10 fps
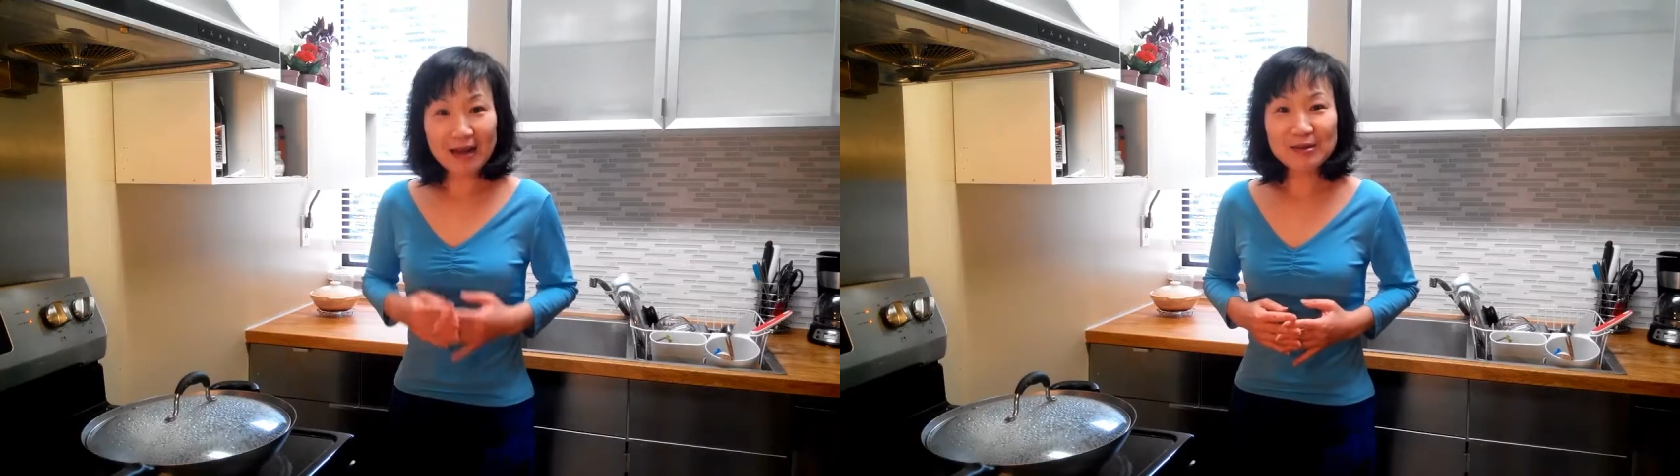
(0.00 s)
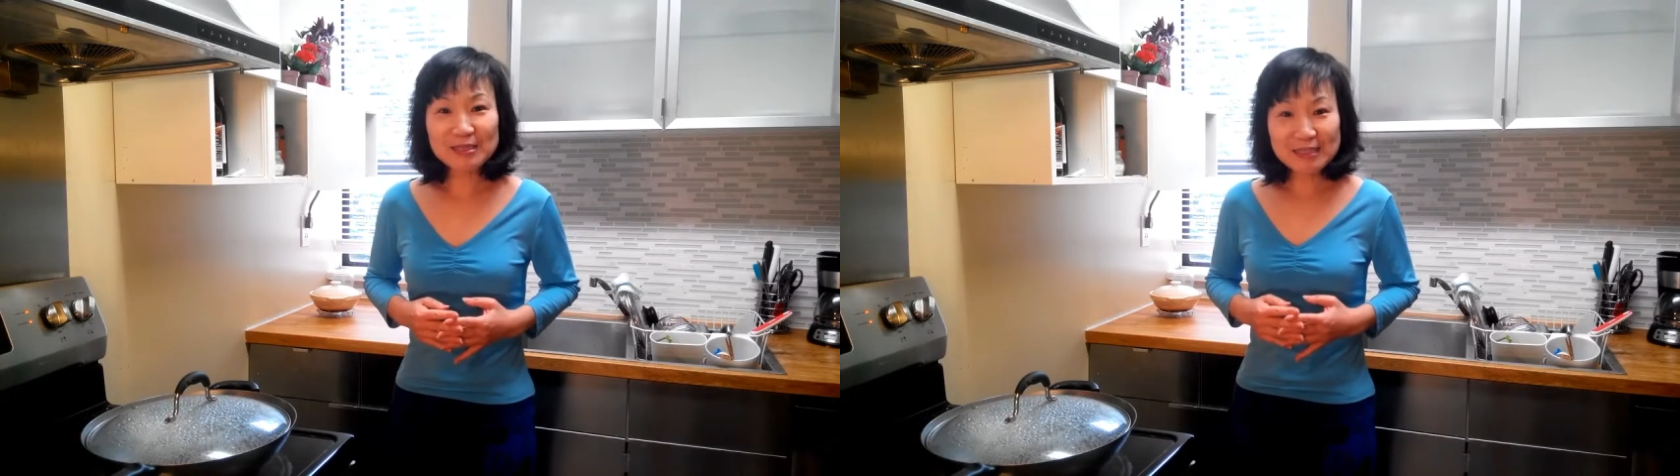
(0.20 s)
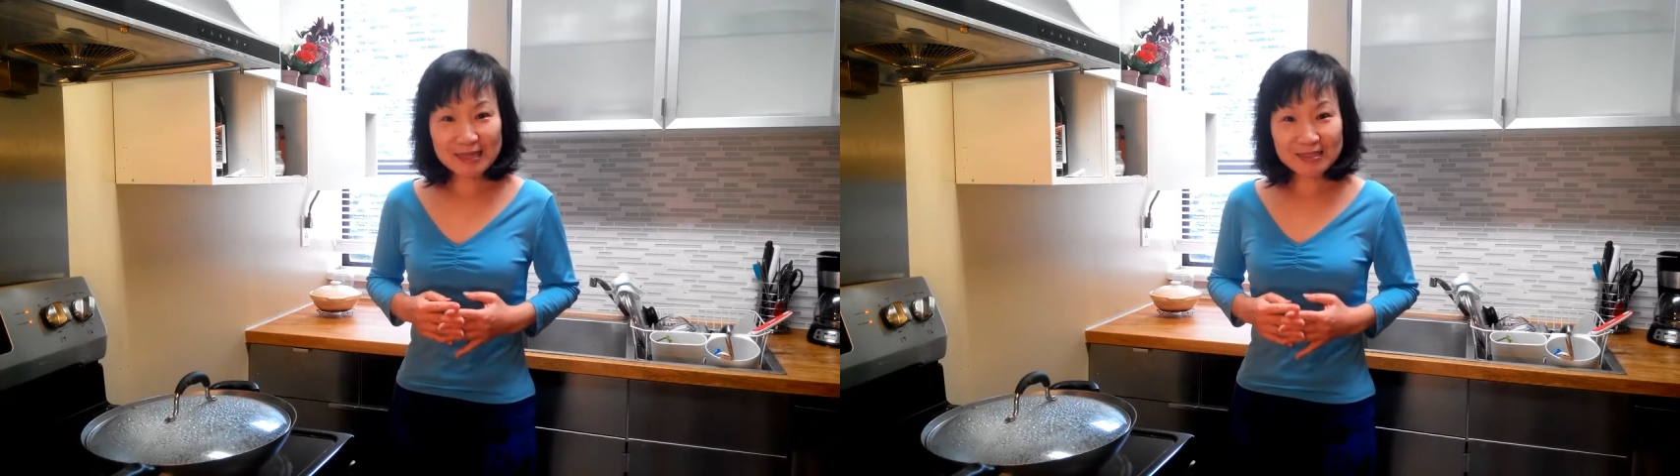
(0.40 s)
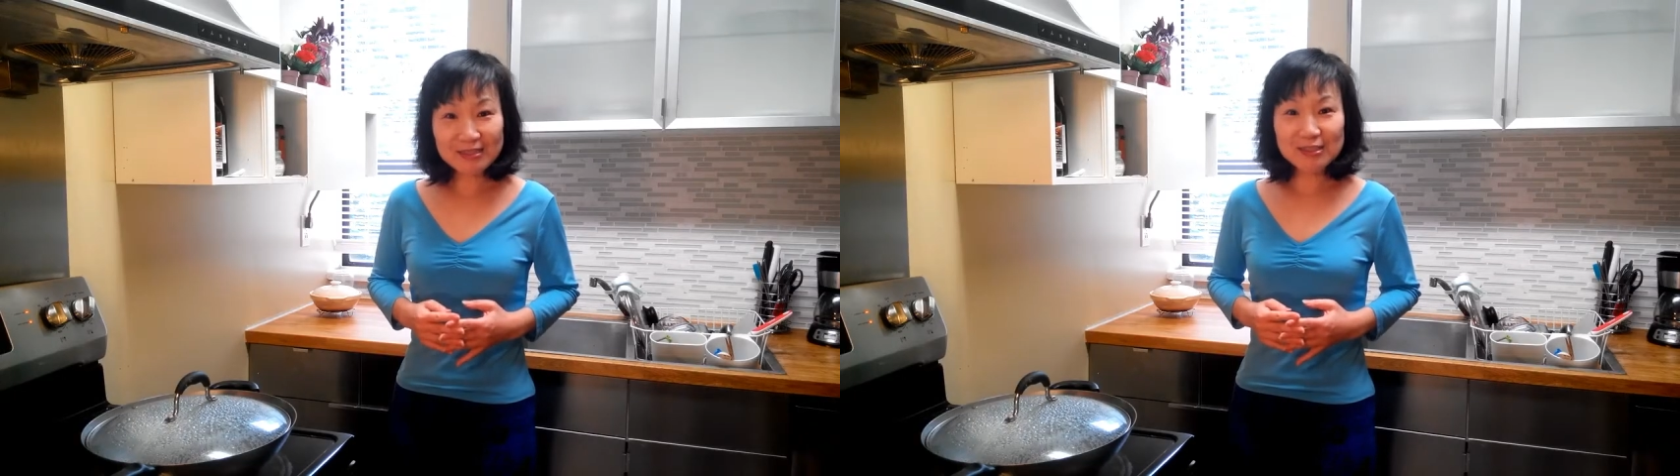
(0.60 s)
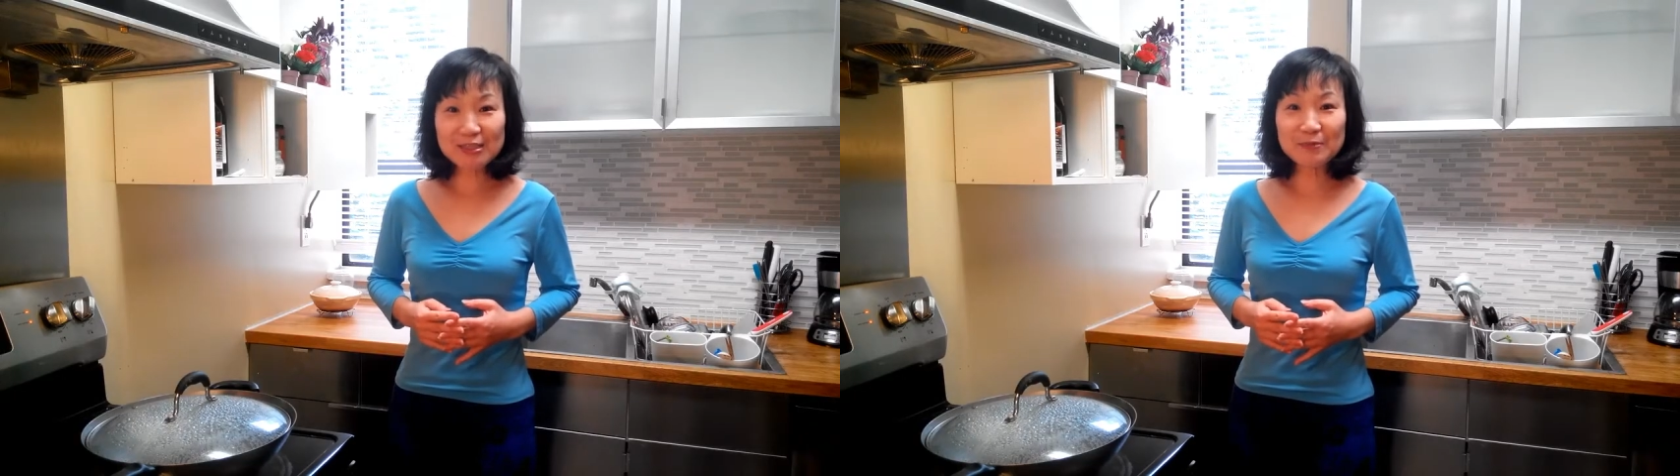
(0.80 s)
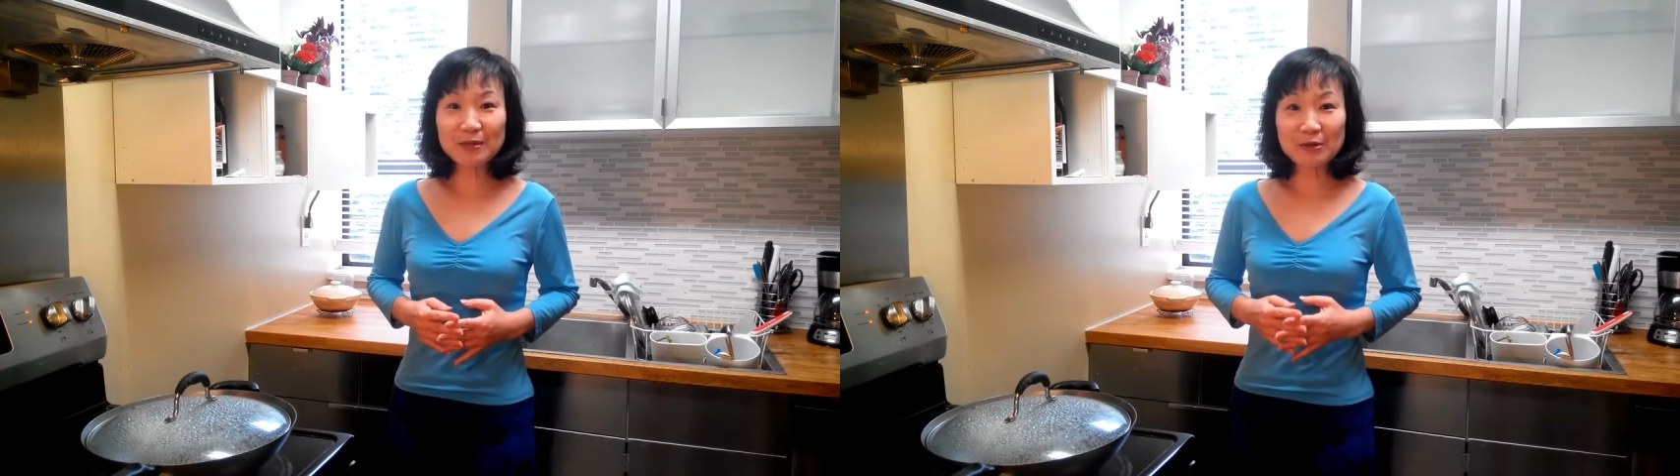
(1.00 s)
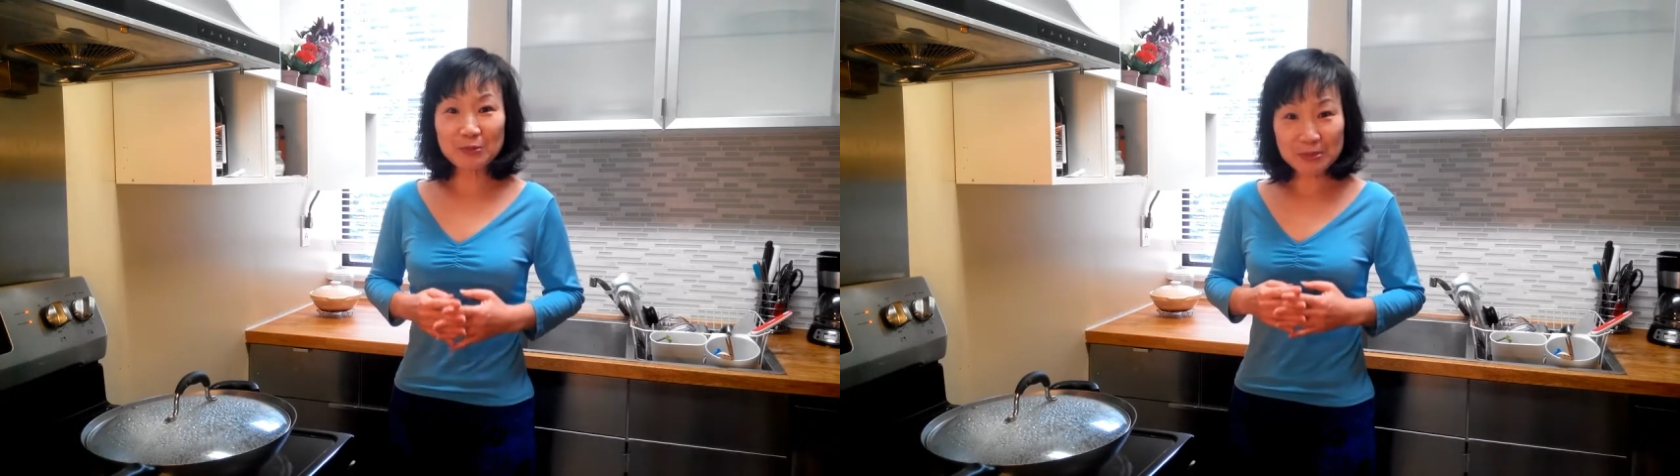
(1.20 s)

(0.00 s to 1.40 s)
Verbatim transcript: 好，今天这个视频